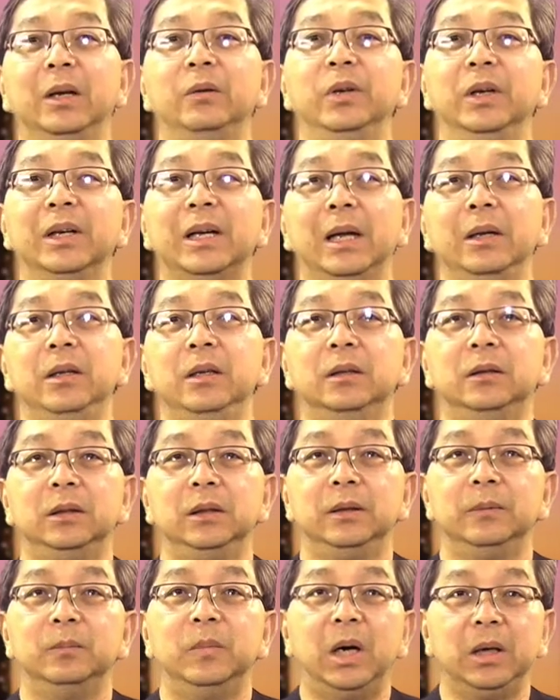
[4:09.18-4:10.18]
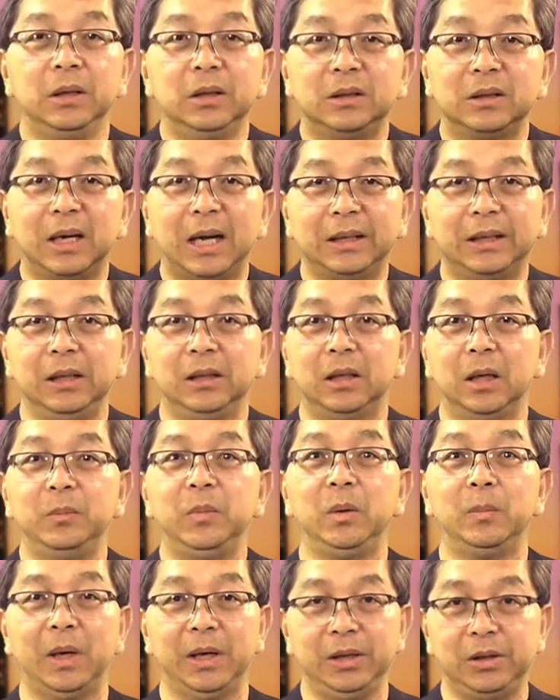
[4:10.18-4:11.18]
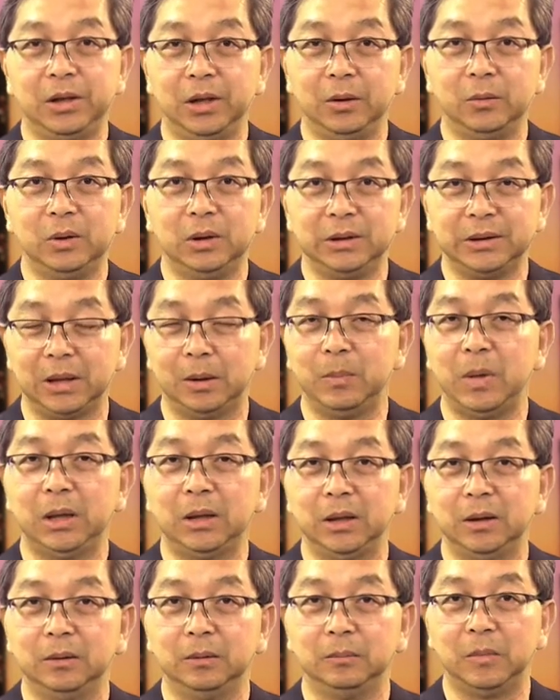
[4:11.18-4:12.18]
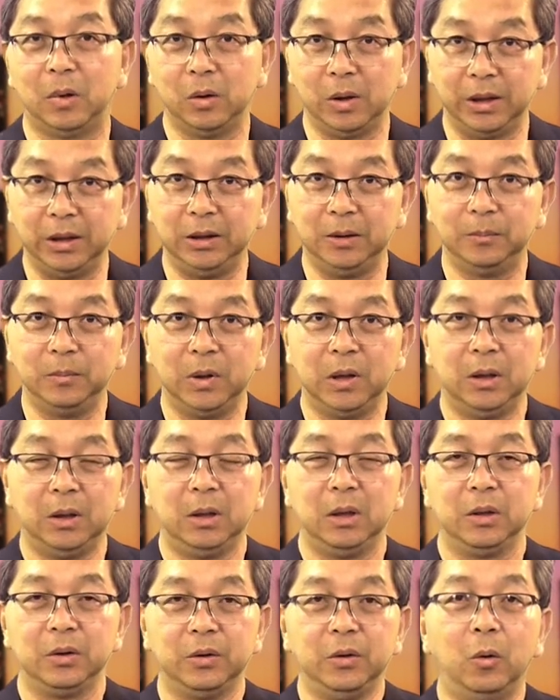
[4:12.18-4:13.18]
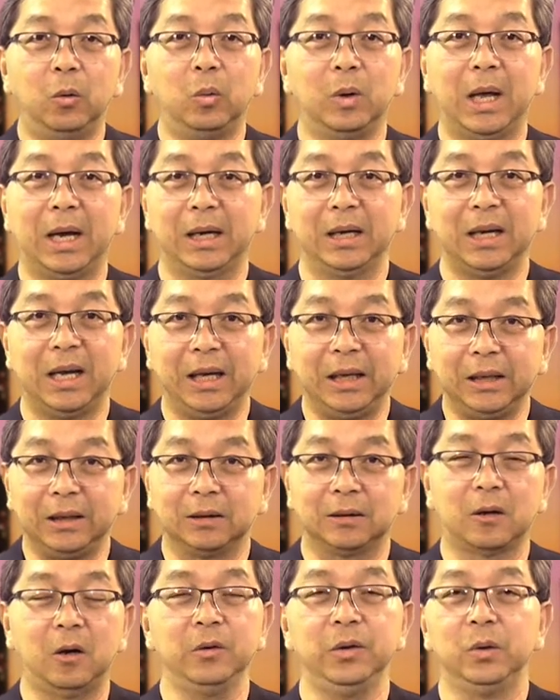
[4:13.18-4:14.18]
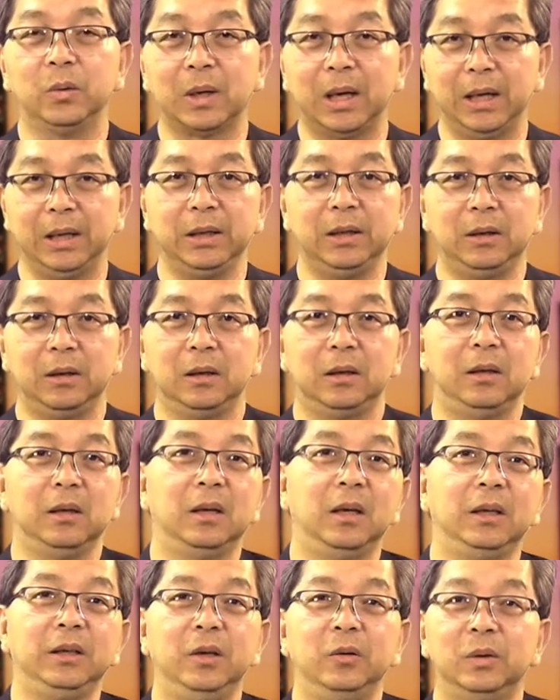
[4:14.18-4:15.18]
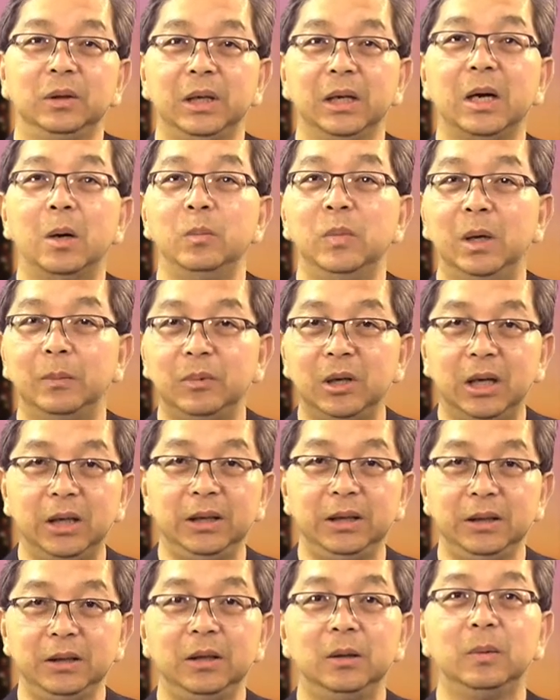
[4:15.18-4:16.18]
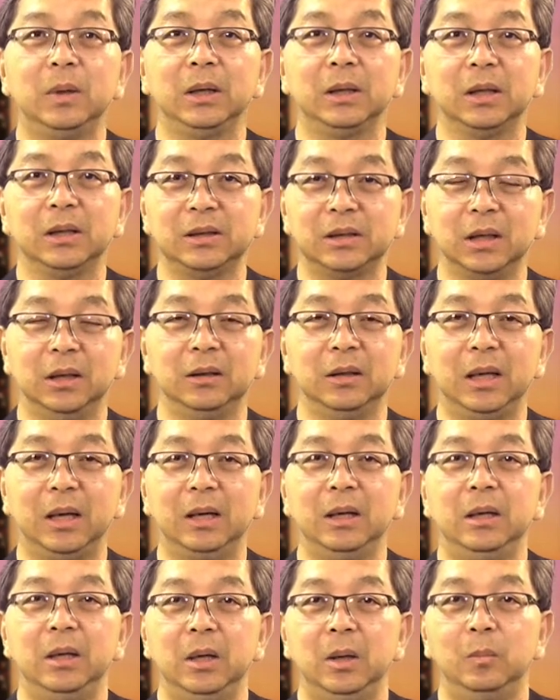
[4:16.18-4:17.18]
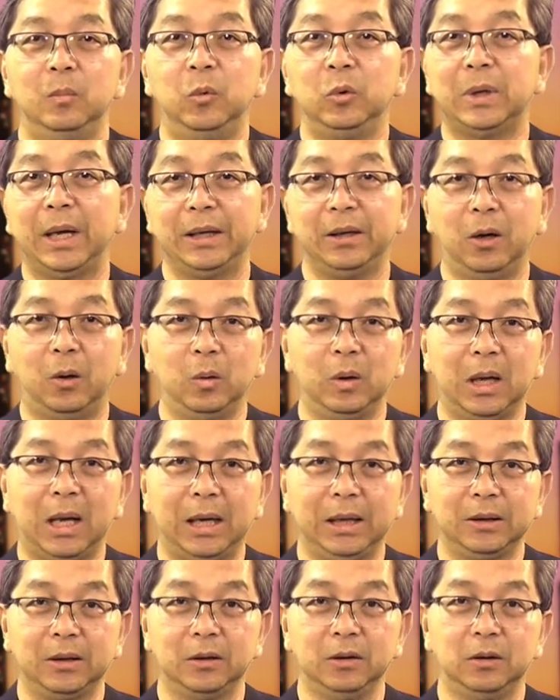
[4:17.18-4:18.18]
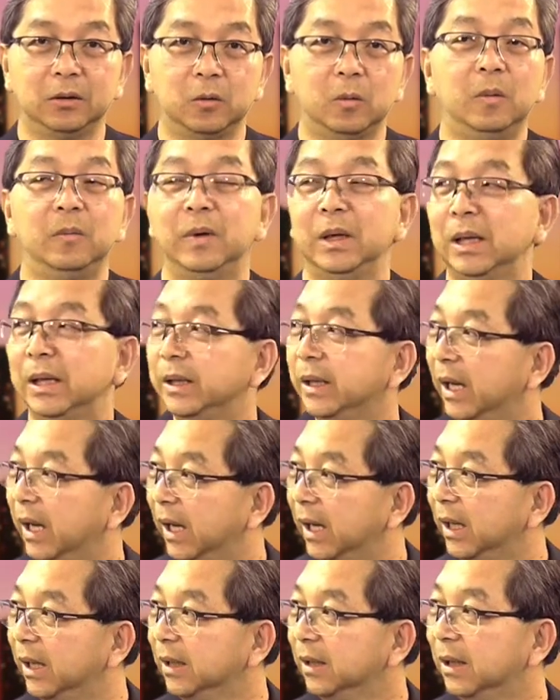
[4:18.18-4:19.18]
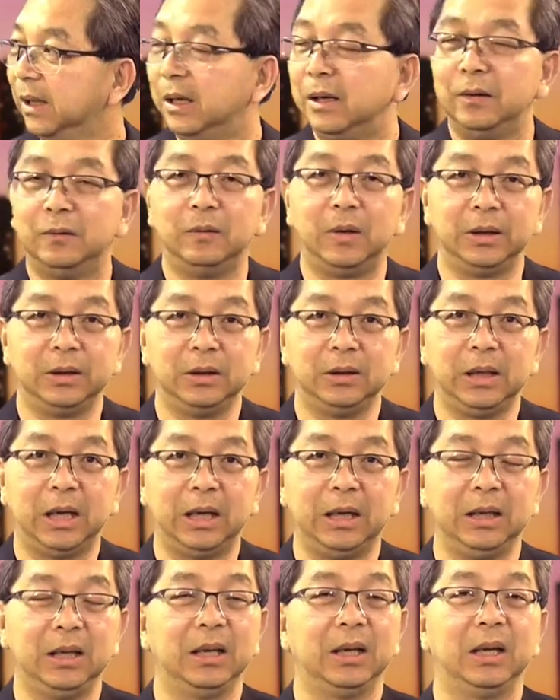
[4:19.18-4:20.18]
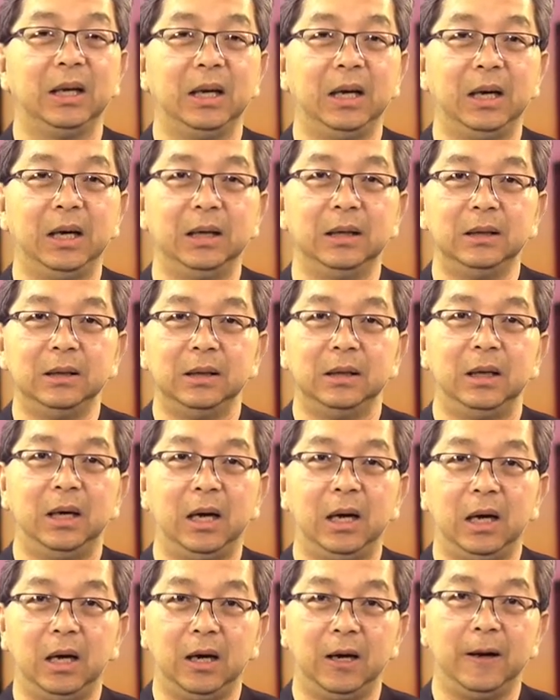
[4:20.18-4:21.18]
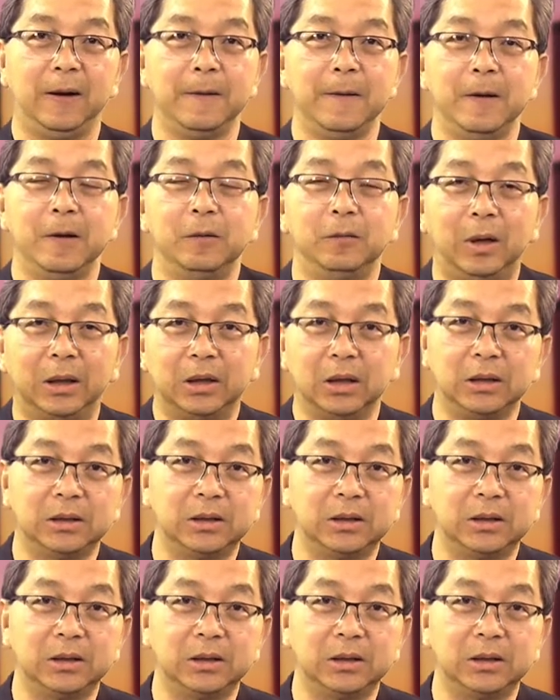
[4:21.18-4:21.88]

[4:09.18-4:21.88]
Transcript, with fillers: những cái gì mới đưa ra thì tới mười mấy triệu người sẽ mất bảo hiểm ừ dù là cái này có nhiều cái nghe nhiều người thấy không hợp lý nhưng mà thực sự là muốn thay đổi lại cho được cũng không phải là dễ và như vậy là à, và thực